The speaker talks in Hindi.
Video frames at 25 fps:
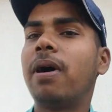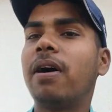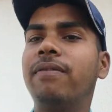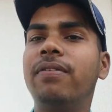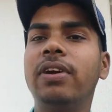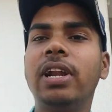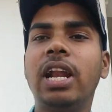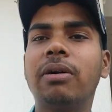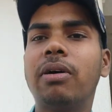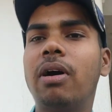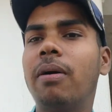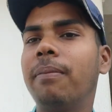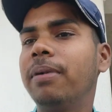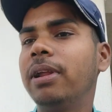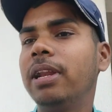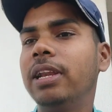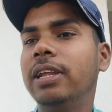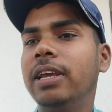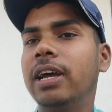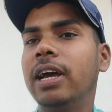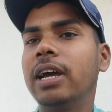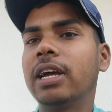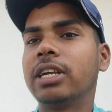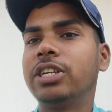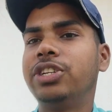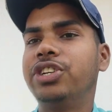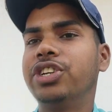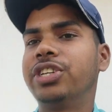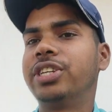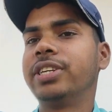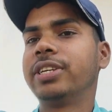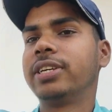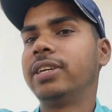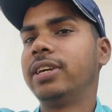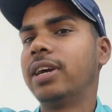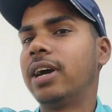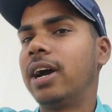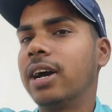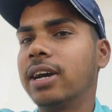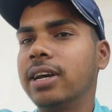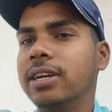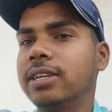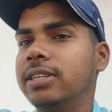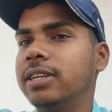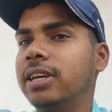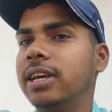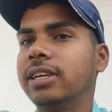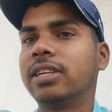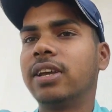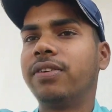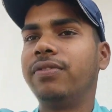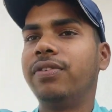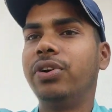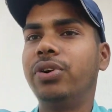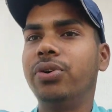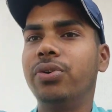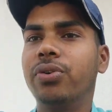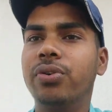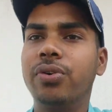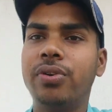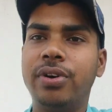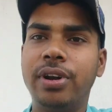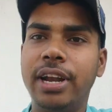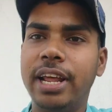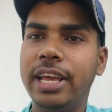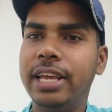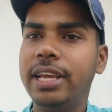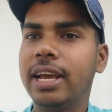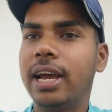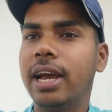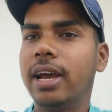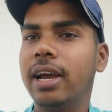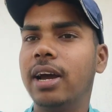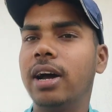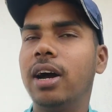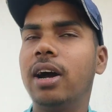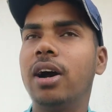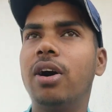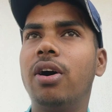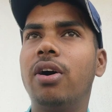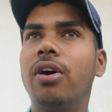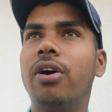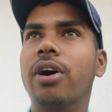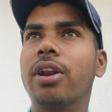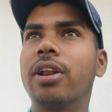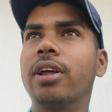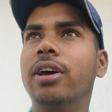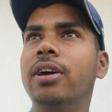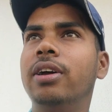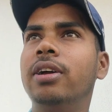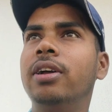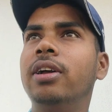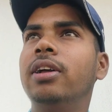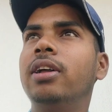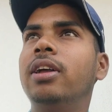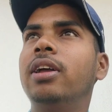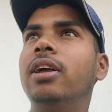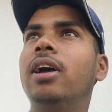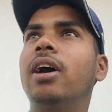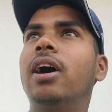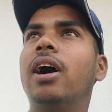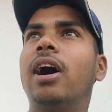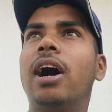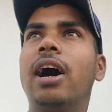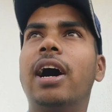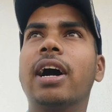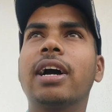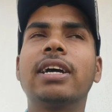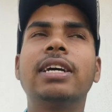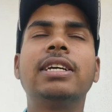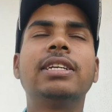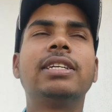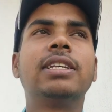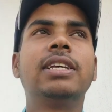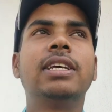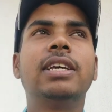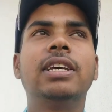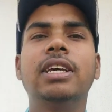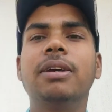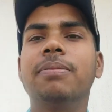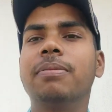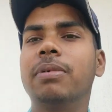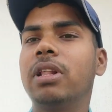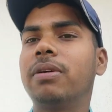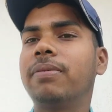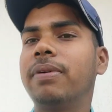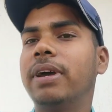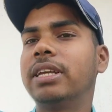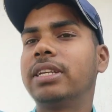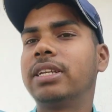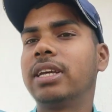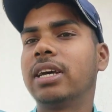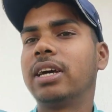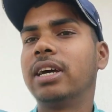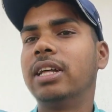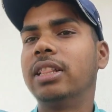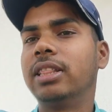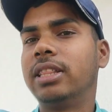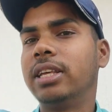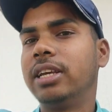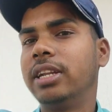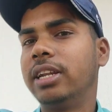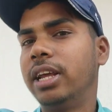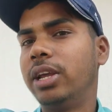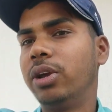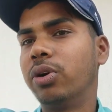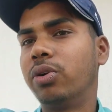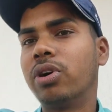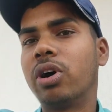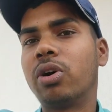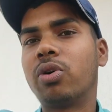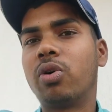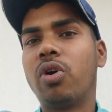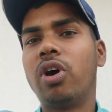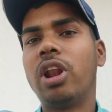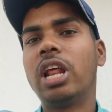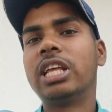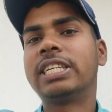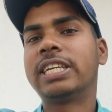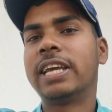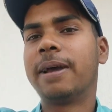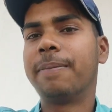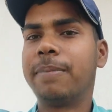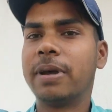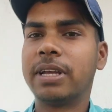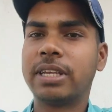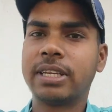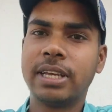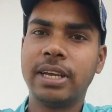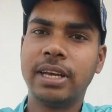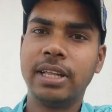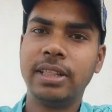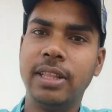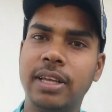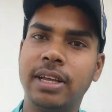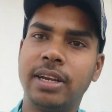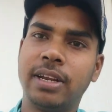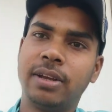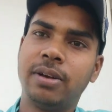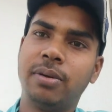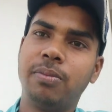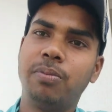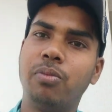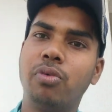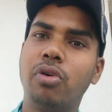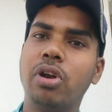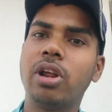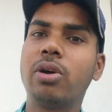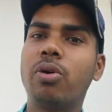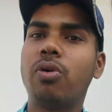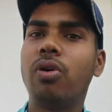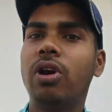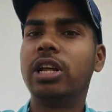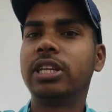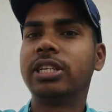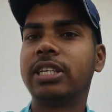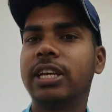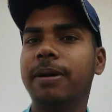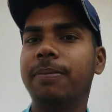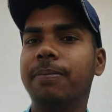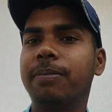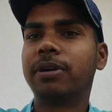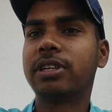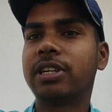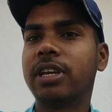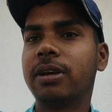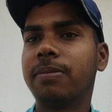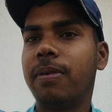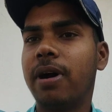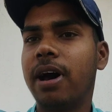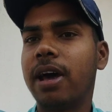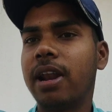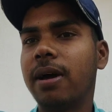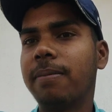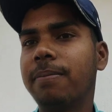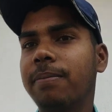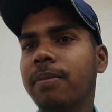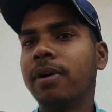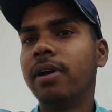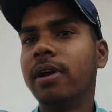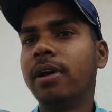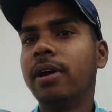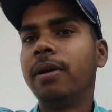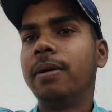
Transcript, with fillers: माफ़ीनामा भी लिया जैसे कि आगे से ऐसा वीडियो नहीं आएगा और आगे से मतलब ऐसा गलती नहीं होगा कॉलेज कैंपस के अंदर बोले कॉलेज कैंपस के बाहर आप